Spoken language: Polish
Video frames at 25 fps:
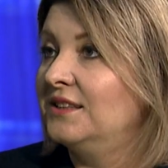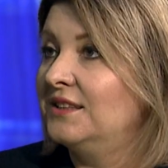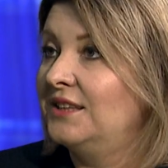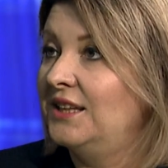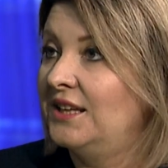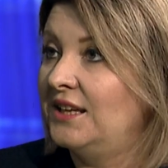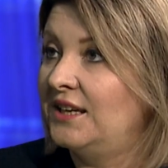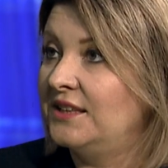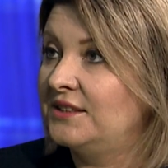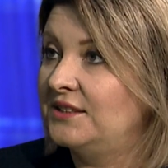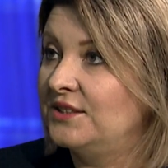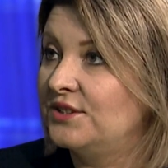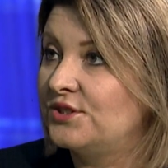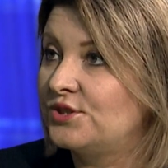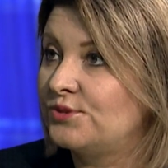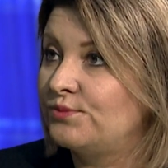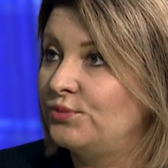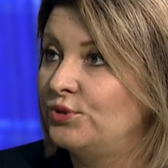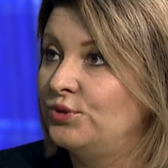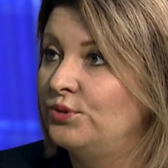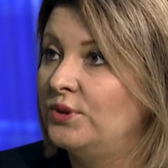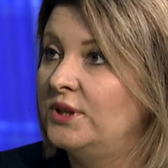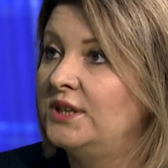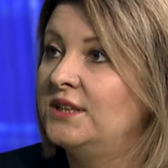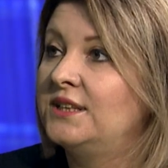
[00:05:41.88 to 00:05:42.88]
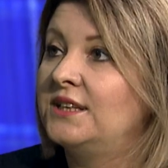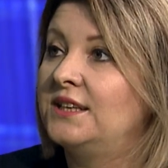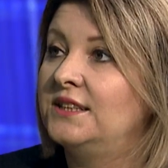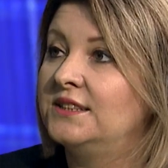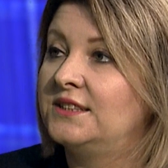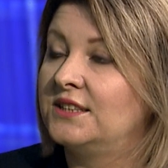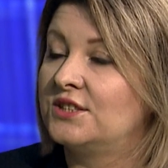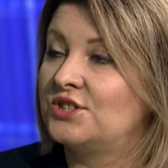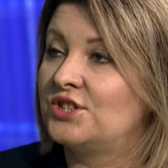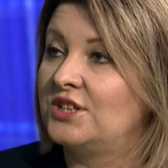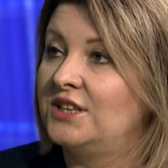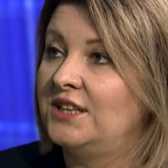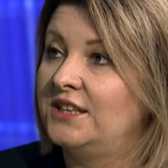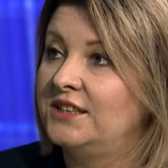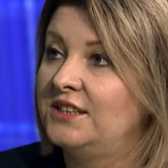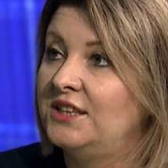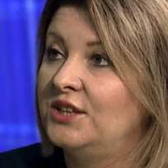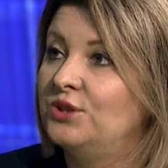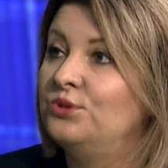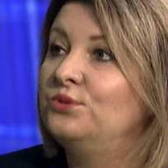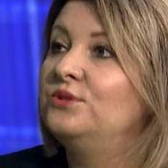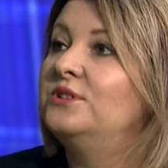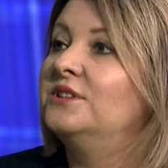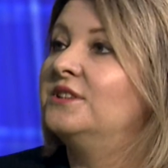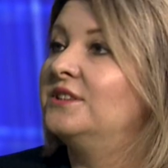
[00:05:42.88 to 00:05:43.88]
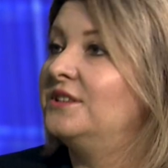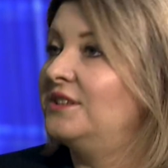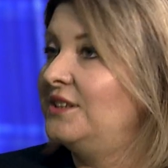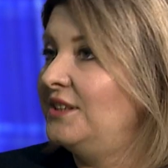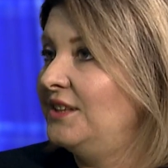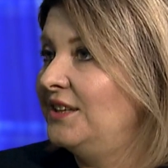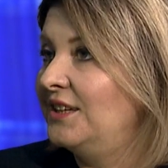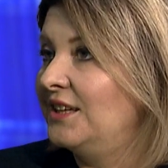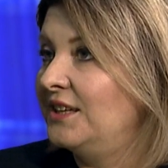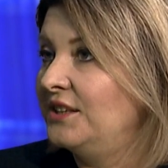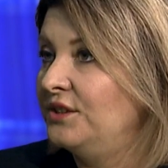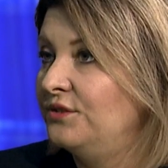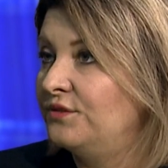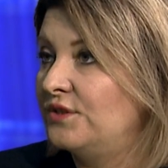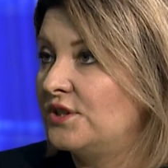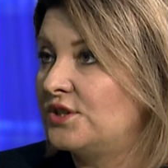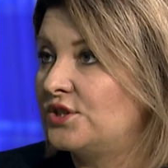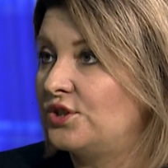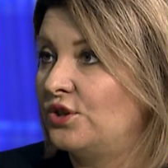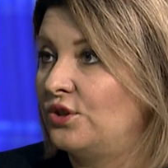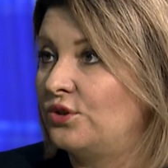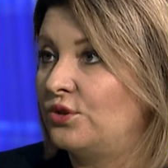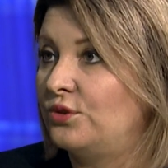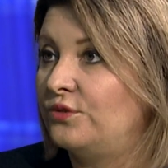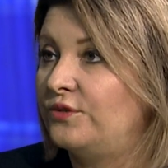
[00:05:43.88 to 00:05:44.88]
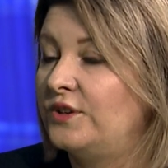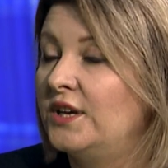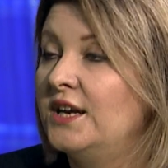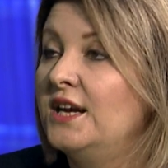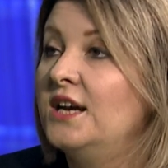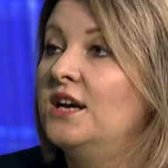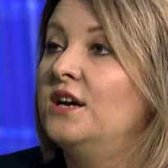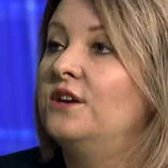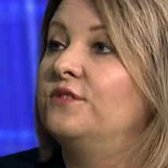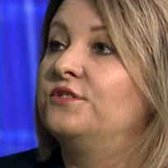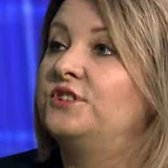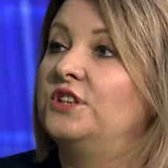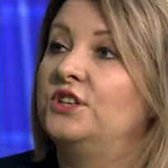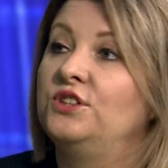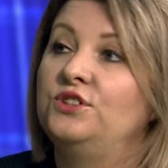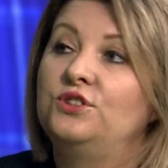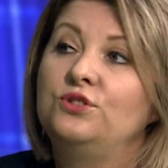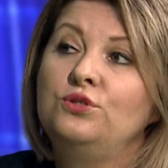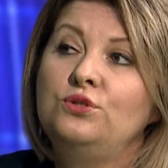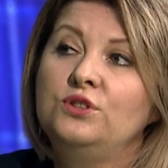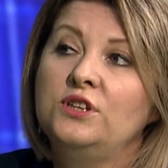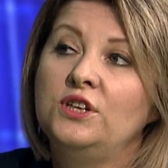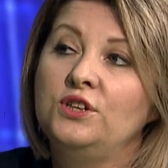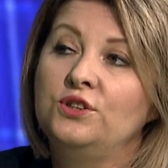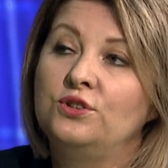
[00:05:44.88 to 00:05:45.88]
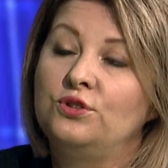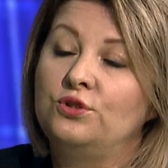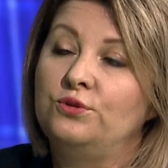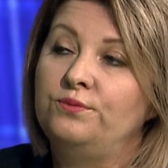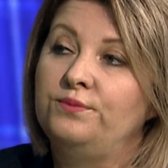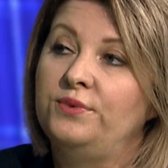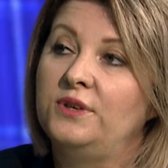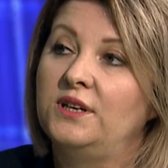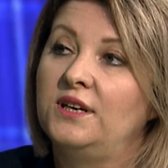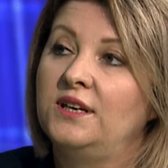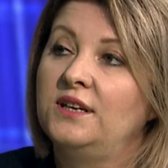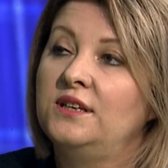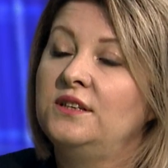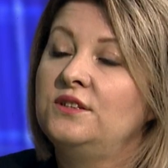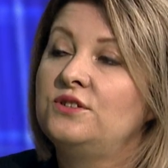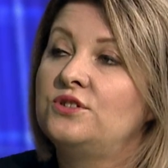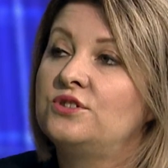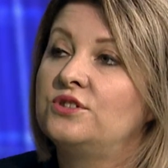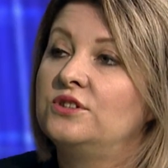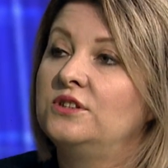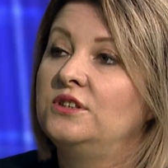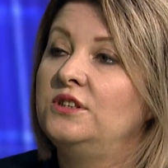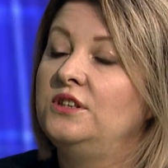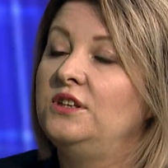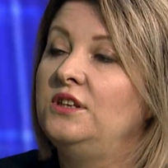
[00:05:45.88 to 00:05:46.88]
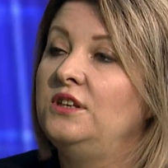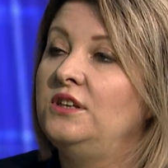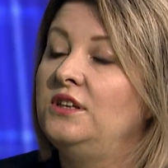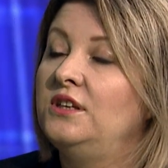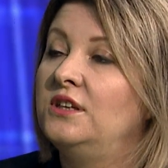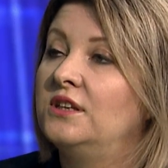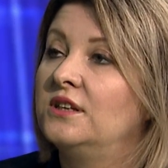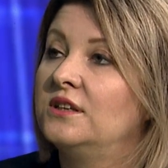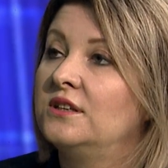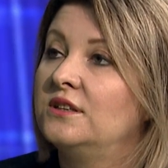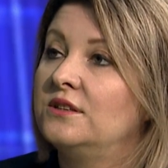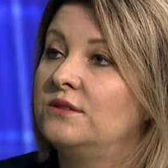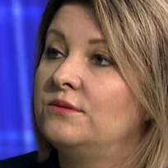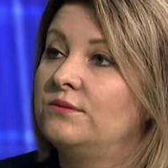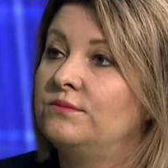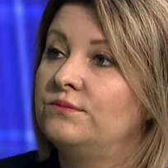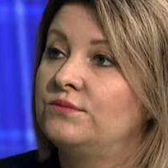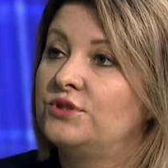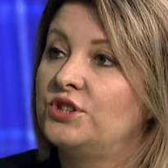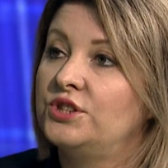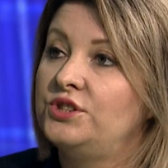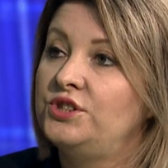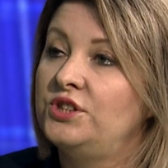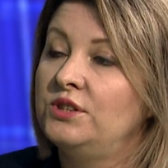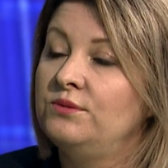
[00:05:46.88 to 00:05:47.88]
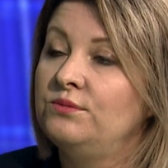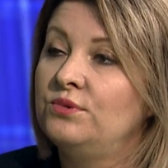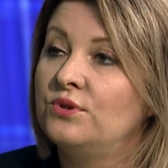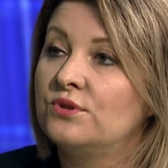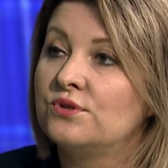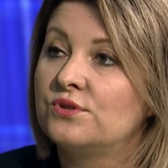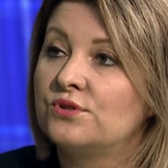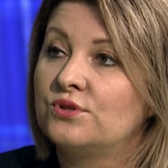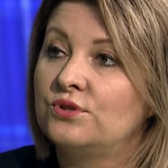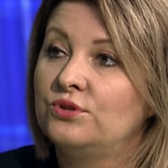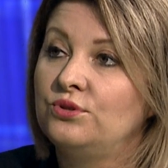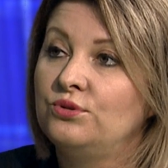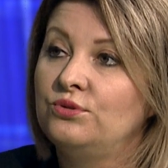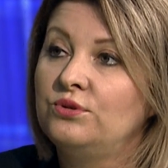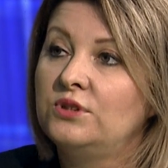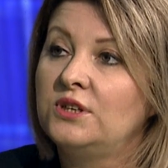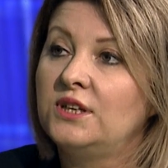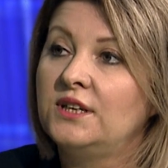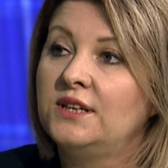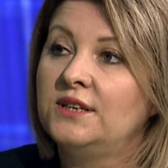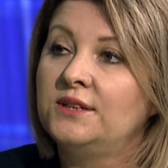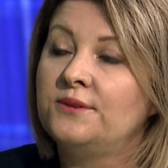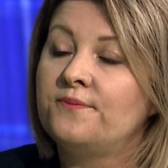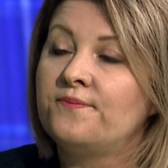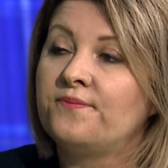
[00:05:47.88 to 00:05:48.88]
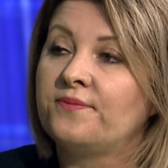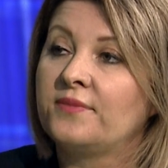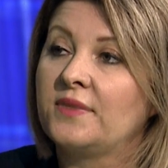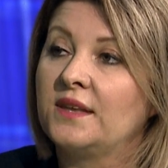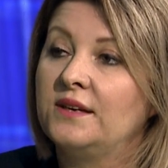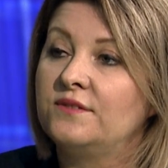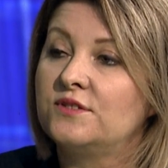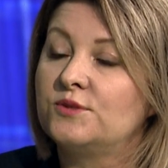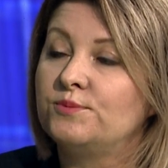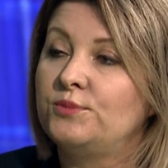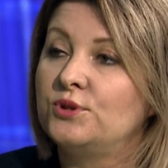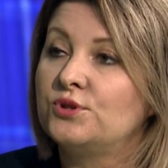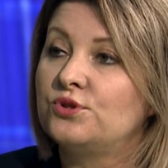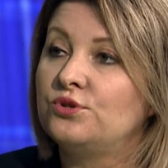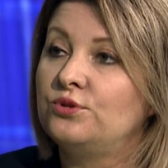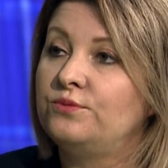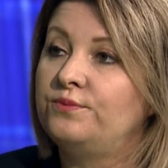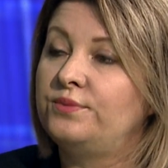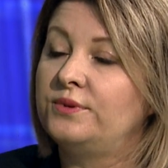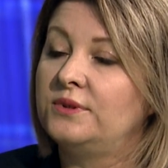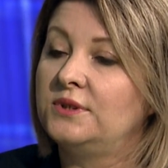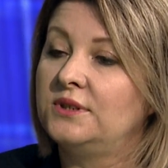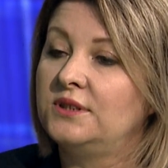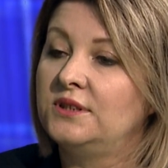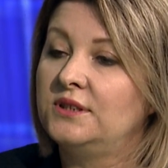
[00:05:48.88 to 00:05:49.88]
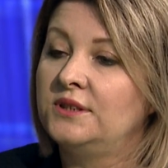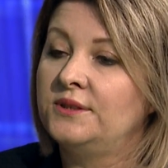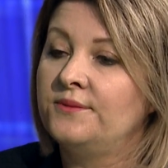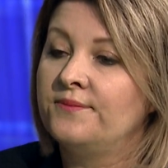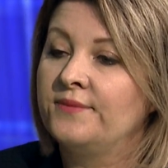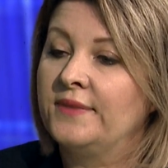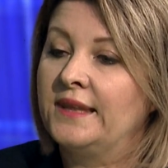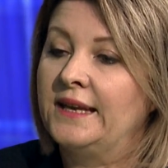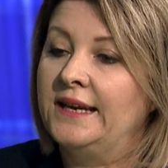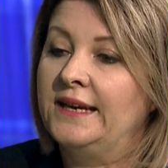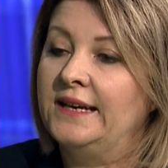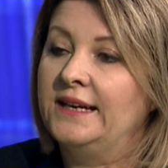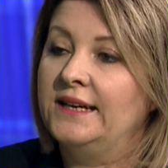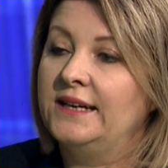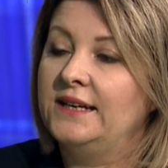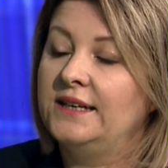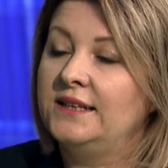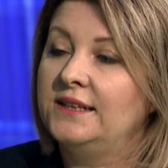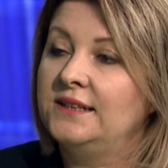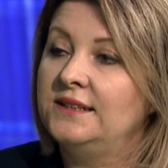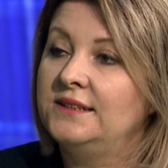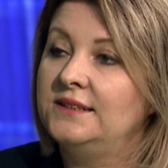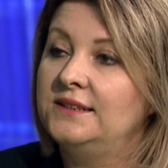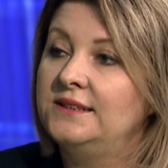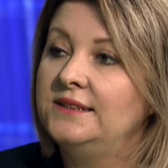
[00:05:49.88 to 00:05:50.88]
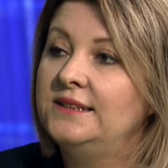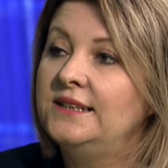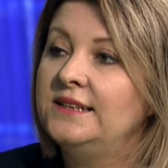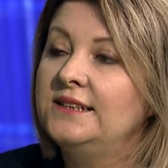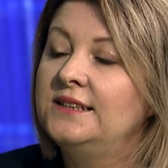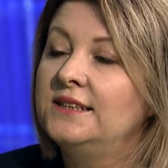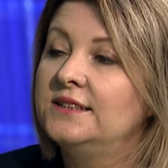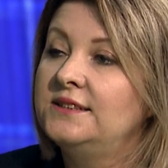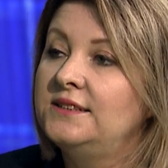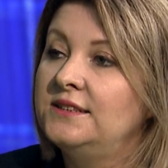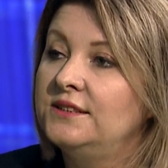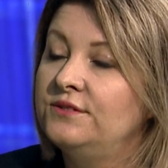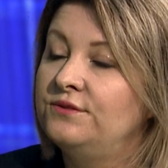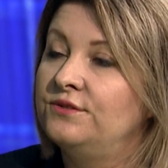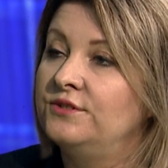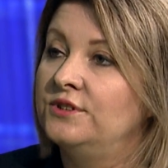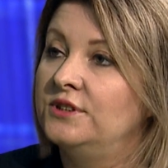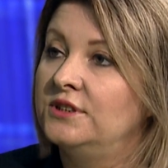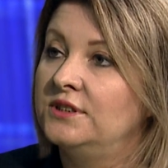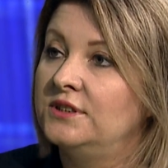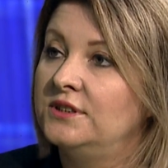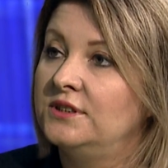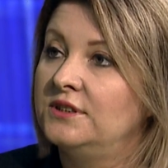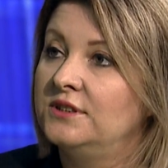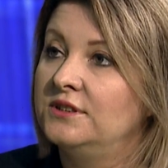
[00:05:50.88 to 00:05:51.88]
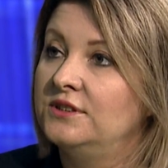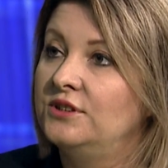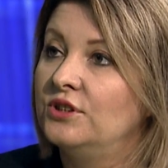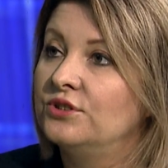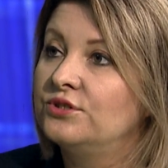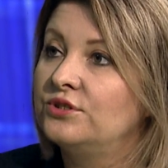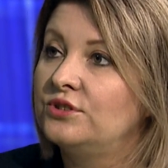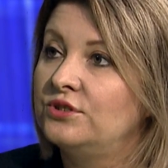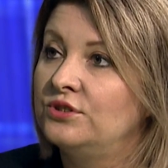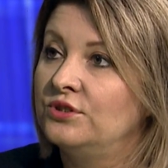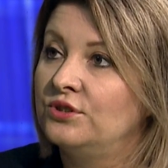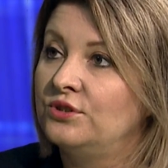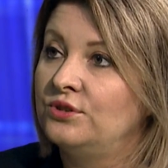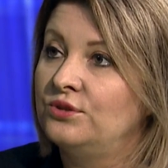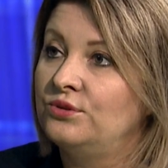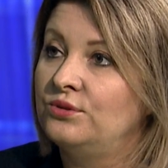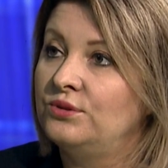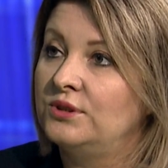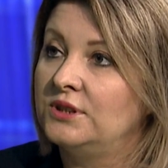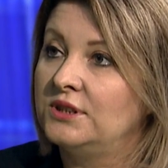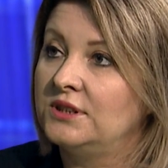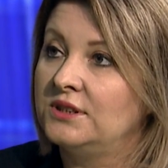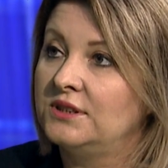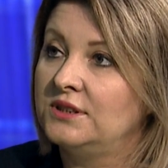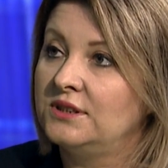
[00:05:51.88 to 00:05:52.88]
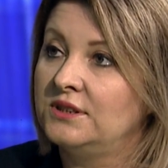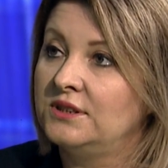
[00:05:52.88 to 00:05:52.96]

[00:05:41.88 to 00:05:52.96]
dla tych spółek, ale także dla giełdy i dla inwestorów. W tej drugiej grupie, czyli przedsiębiorstw, które w sposób negatywny dotknął,